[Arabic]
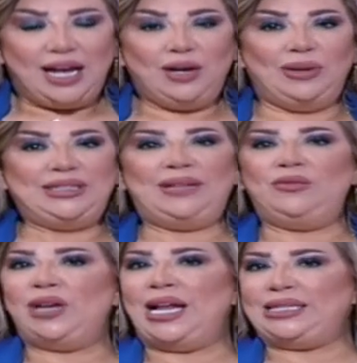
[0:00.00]
الوضع
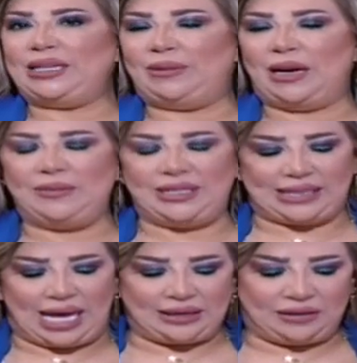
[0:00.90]
مناسب
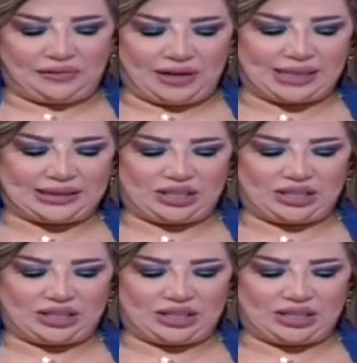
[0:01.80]
للميزان الفرص